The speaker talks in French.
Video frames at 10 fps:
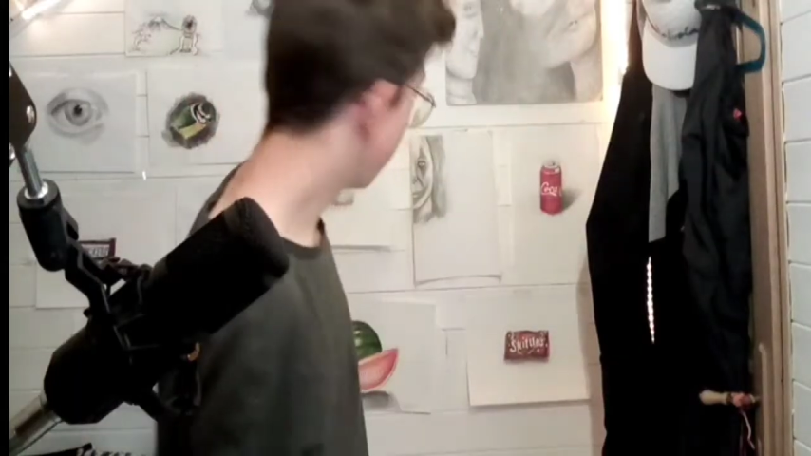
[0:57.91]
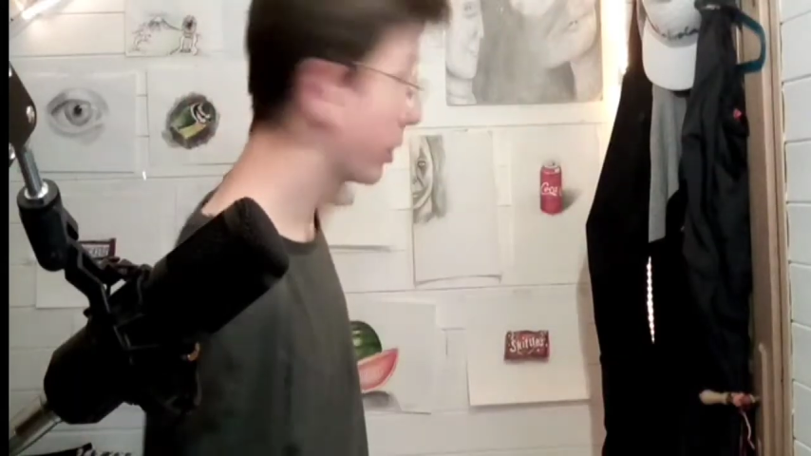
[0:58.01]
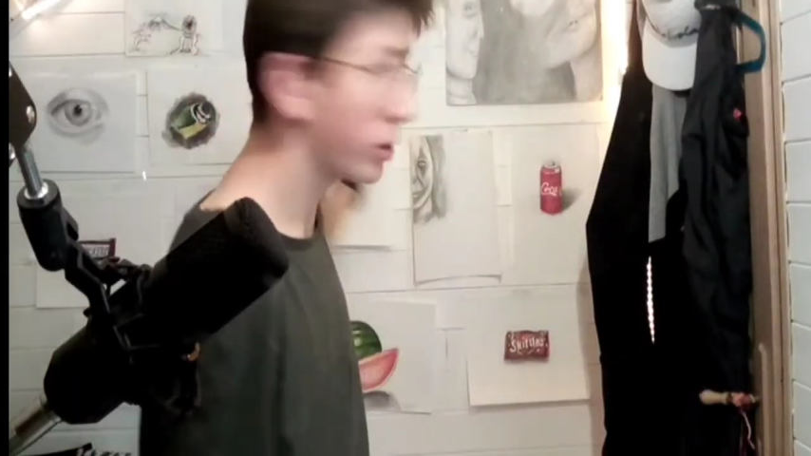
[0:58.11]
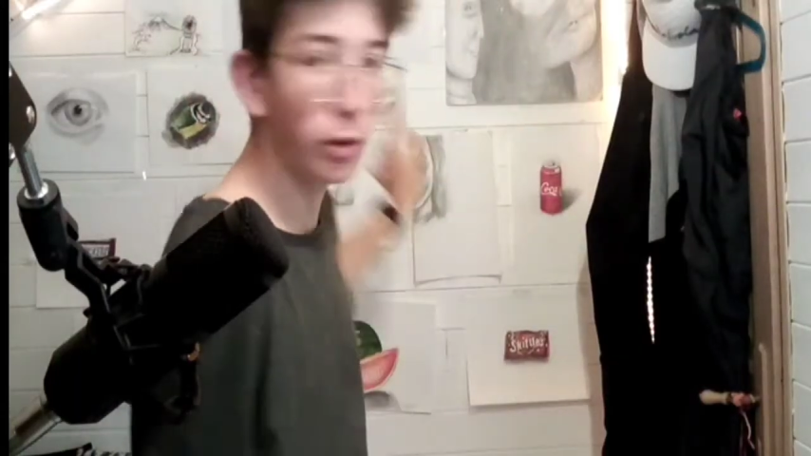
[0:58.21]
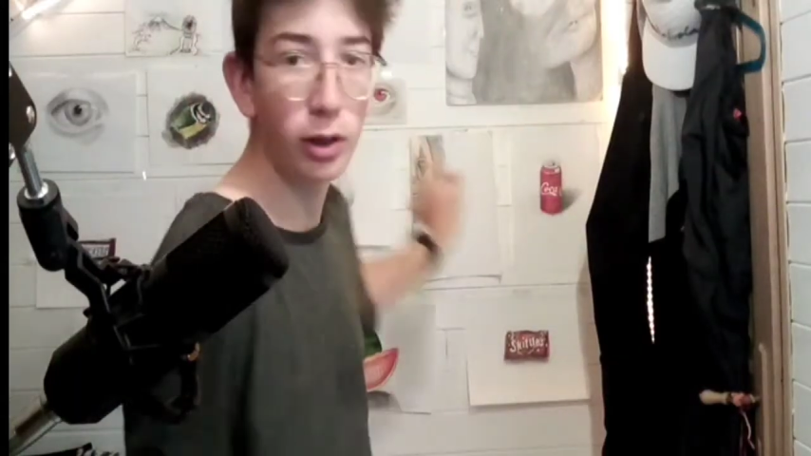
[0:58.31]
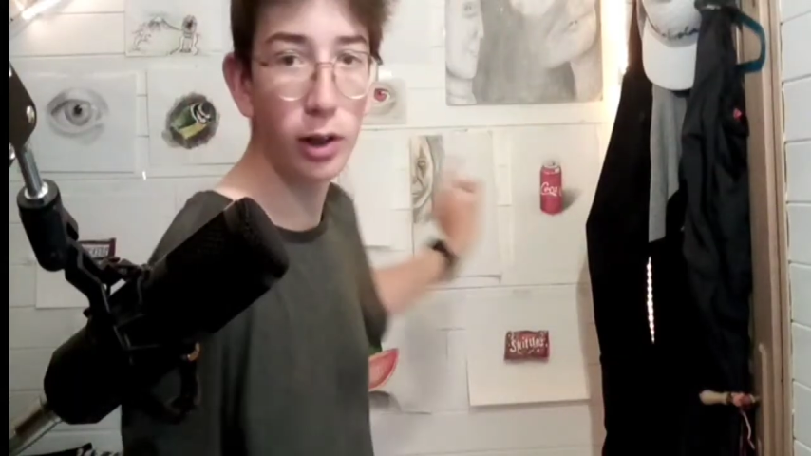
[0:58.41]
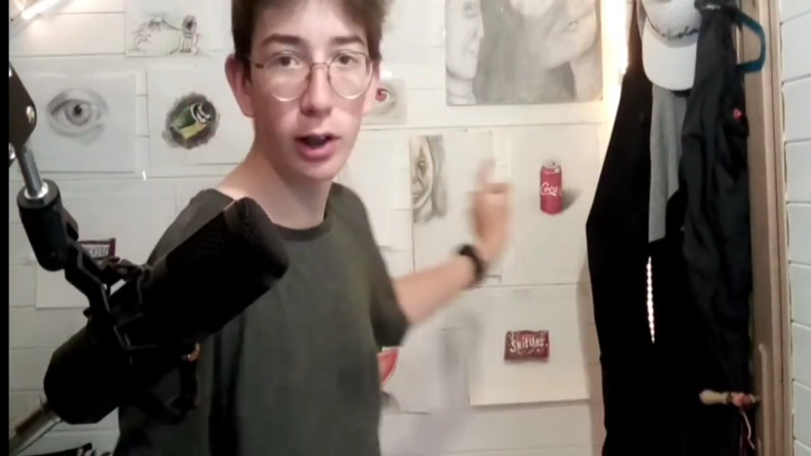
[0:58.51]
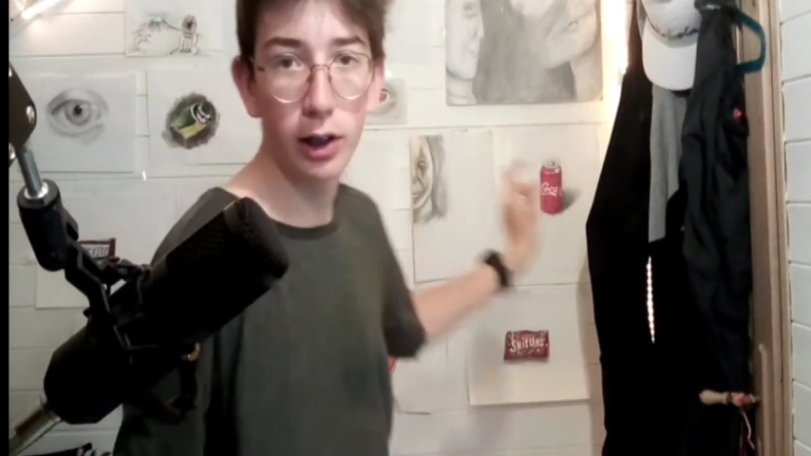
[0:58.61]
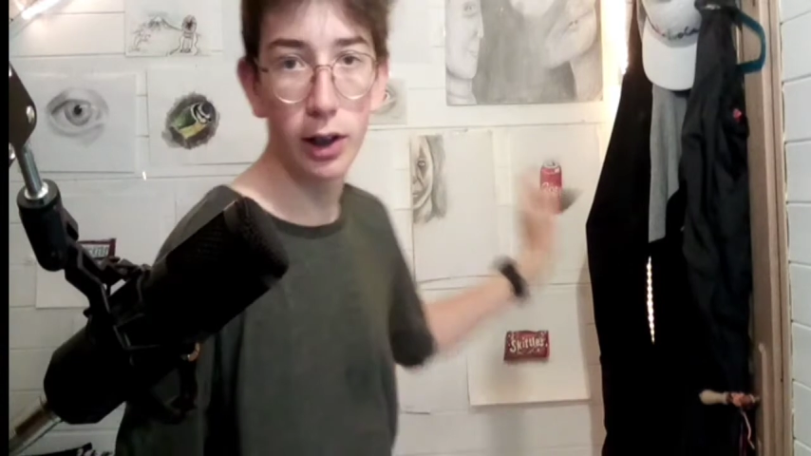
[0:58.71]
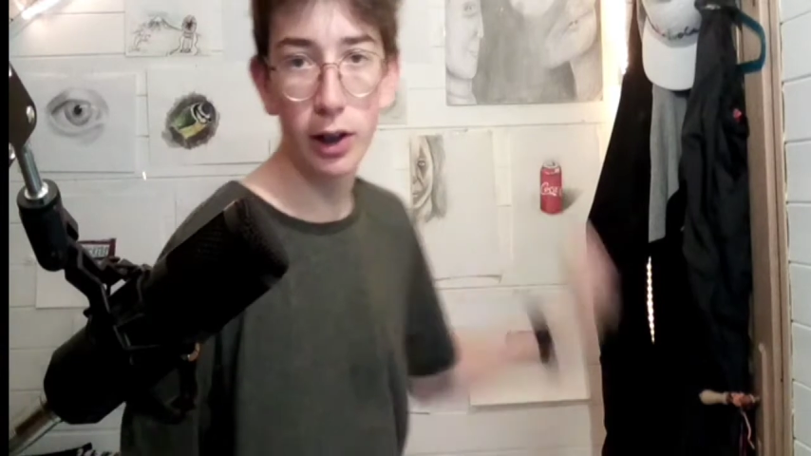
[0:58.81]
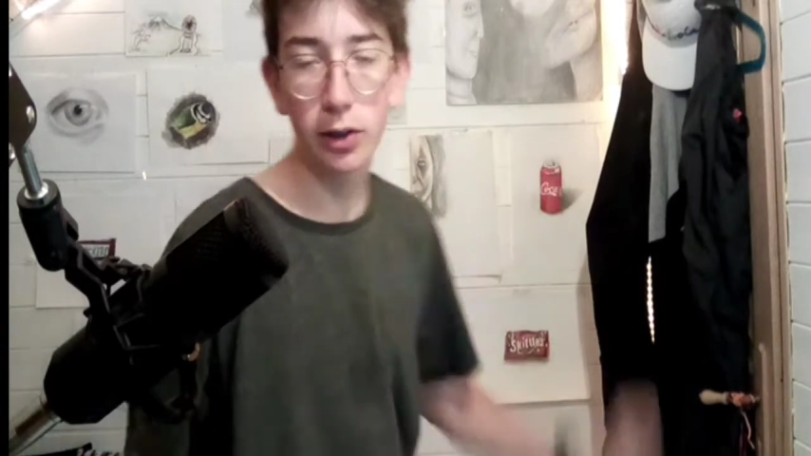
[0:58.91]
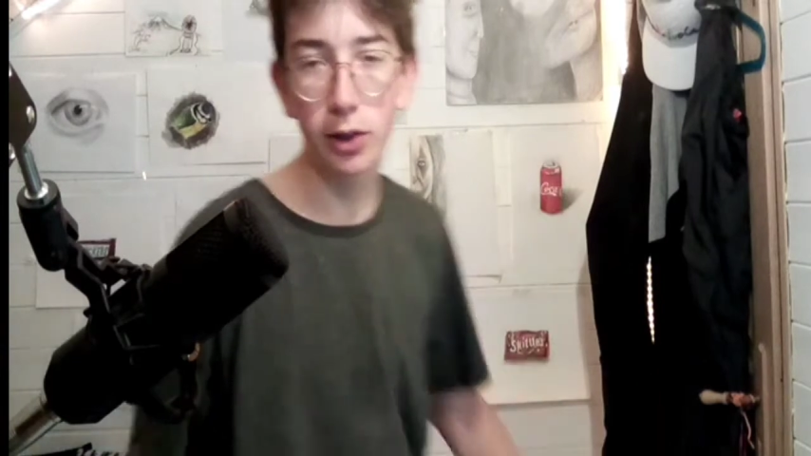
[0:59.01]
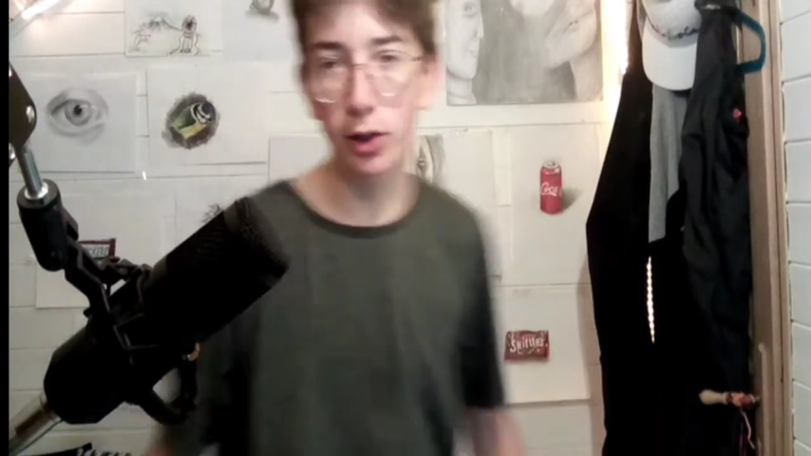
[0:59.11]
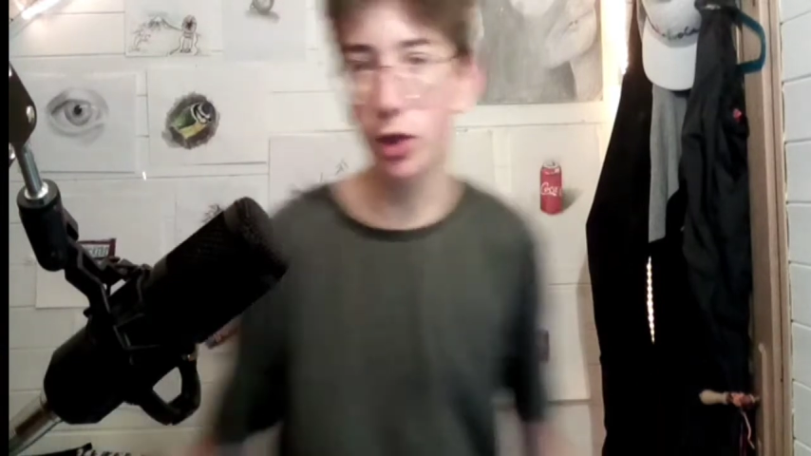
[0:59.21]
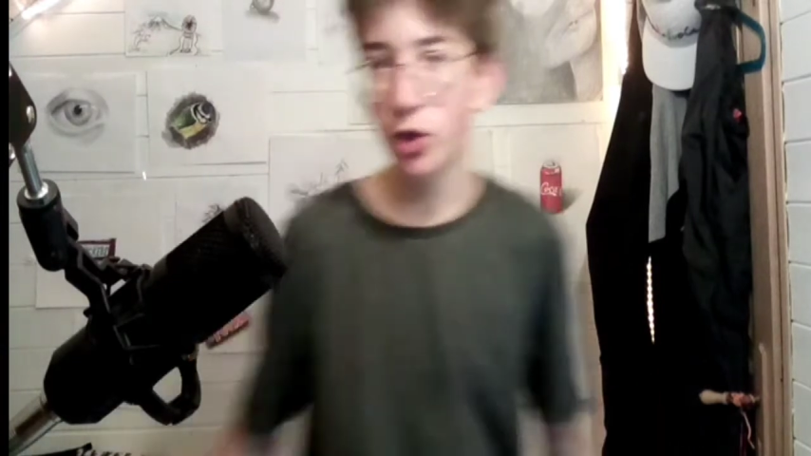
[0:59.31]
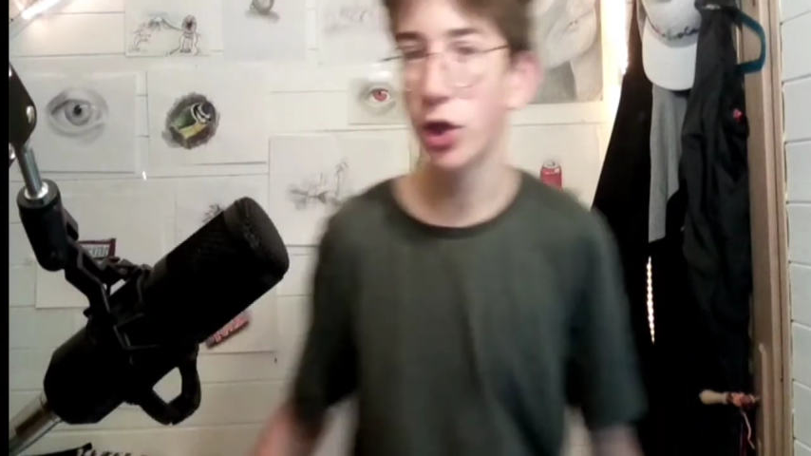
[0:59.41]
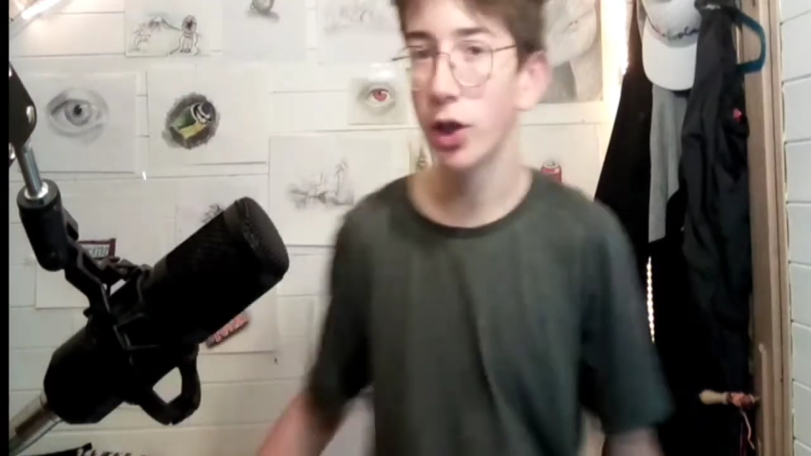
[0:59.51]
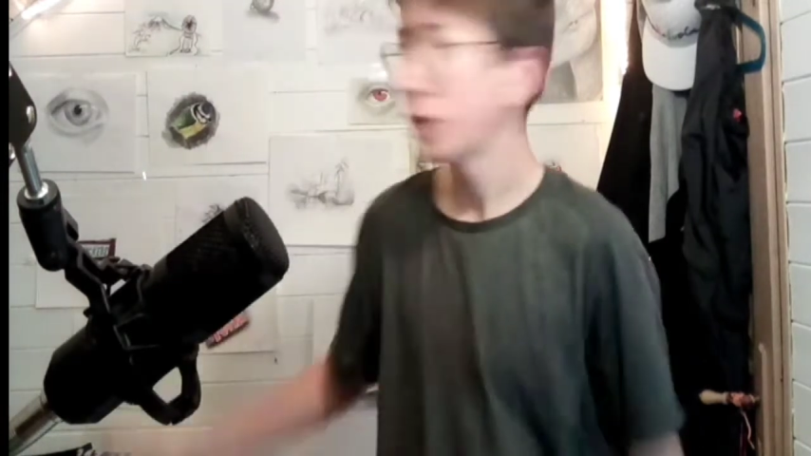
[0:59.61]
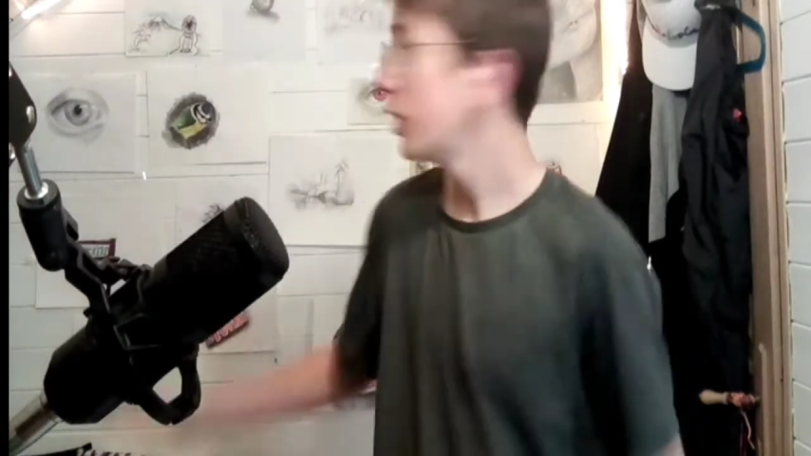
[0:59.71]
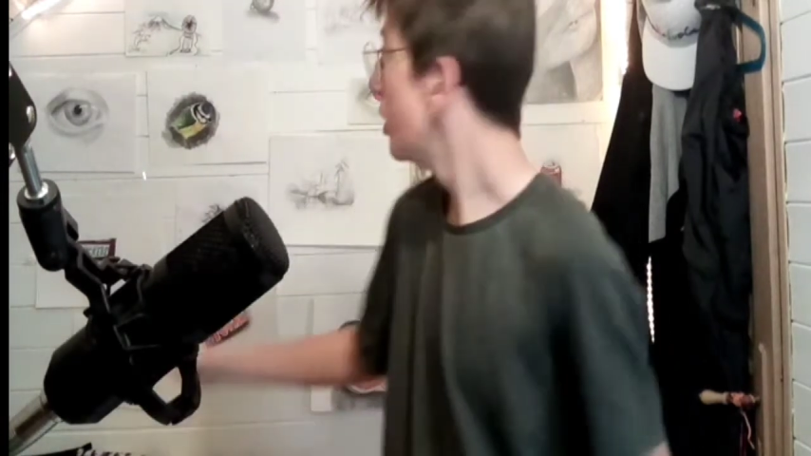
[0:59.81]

mettre les quatre étagères.